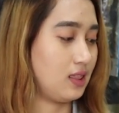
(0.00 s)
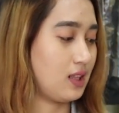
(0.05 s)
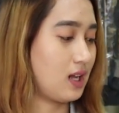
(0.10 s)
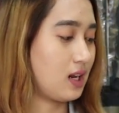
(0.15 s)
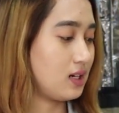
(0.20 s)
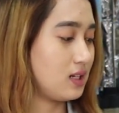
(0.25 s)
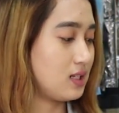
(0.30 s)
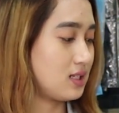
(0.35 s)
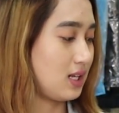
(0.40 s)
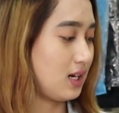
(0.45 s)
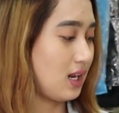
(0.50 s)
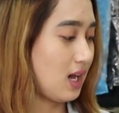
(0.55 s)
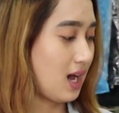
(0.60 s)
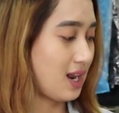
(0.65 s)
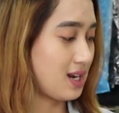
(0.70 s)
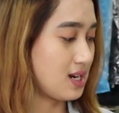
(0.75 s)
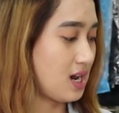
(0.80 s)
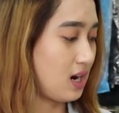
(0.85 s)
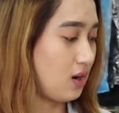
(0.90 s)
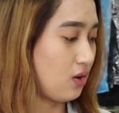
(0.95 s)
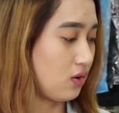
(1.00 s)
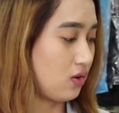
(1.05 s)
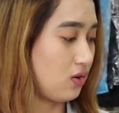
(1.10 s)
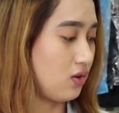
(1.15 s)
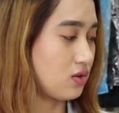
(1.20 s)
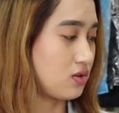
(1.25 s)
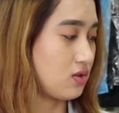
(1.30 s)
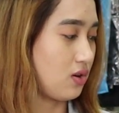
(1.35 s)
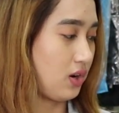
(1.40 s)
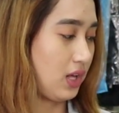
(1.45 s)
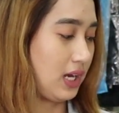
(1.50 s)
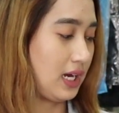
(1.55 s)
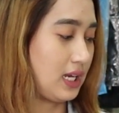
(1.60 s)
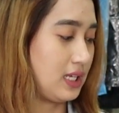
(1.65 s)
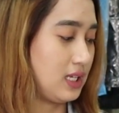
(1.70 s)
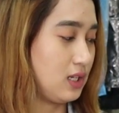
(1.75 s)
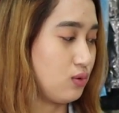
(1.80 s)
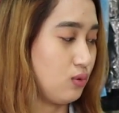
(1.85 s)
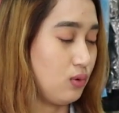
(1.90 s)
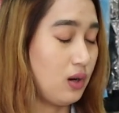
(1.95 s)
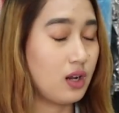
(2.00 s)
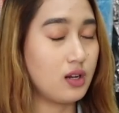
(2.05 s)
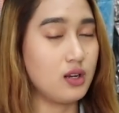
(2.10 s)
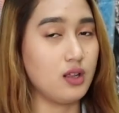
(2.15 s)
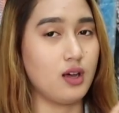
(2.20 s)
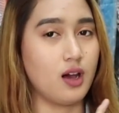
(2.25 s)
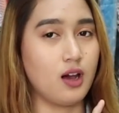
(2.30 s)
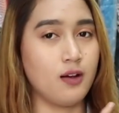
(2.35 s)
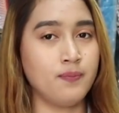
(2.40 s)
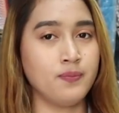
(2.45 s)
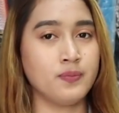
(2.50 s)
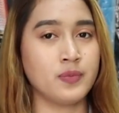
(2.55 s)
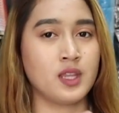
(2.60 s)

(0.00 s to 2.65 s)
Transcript: dan di sini ada logo Zolekanya juga dia